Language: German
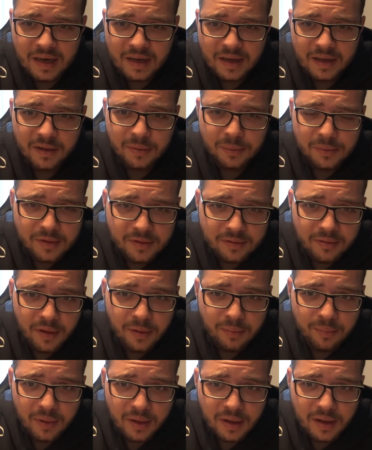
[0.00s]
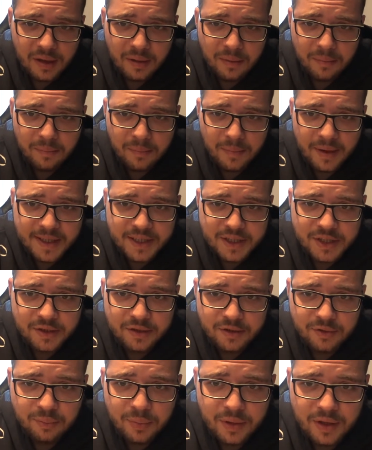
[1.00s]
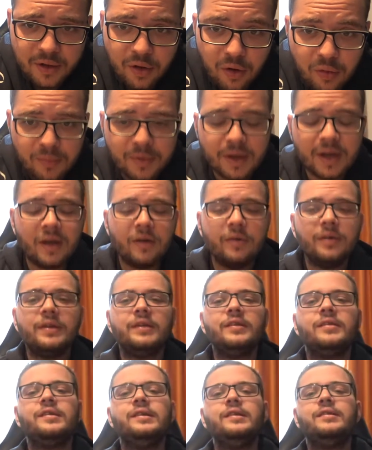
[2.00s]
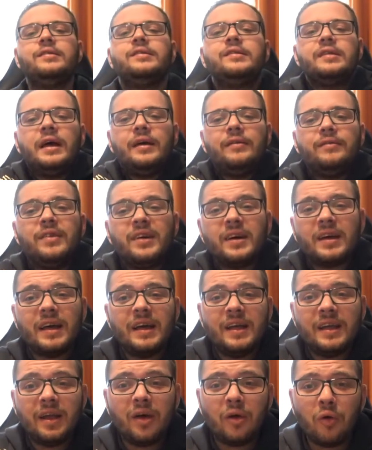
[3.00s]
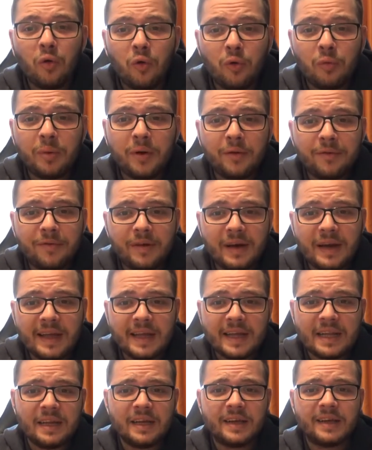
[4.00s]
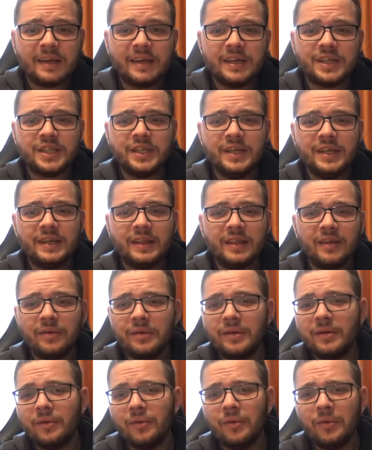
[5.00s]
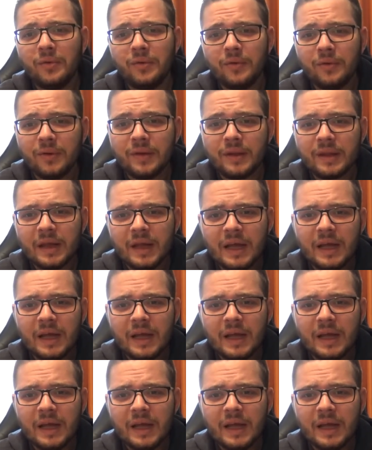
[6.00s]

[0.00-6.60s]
ich habe zwar ein paar Matches bekommen, aber das ist einfach eine oberflächliche Geschichte und